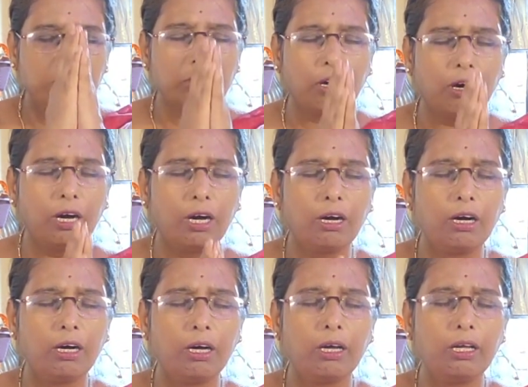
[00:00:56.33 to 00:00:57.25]

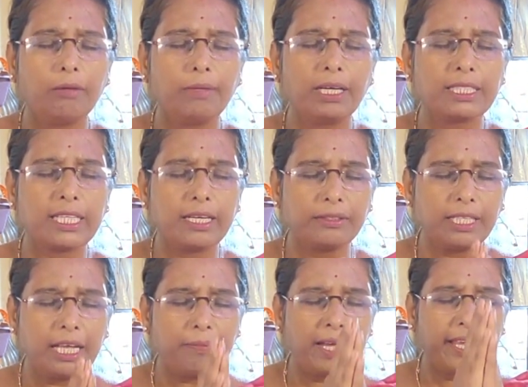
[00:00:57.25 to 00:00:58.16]
জয় মা
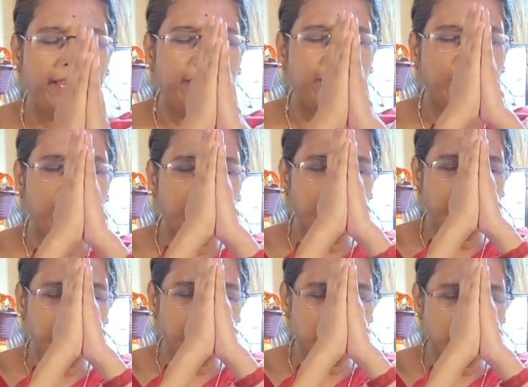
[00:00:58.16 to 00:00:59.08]
সারদা
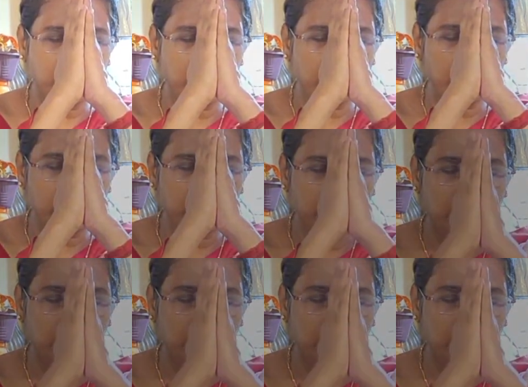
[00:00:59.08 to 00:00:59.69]
মায়ের জয়